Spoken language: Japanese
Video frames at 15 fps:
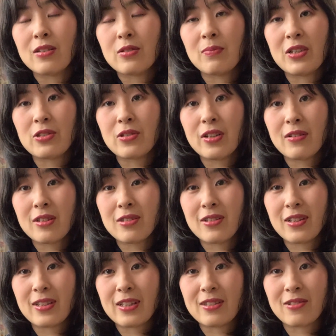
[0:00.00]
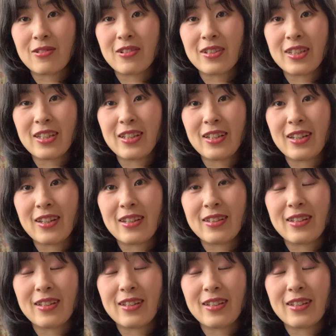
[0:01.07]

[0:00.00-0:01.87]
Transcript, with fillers: まあ、それはそれですごい綺麗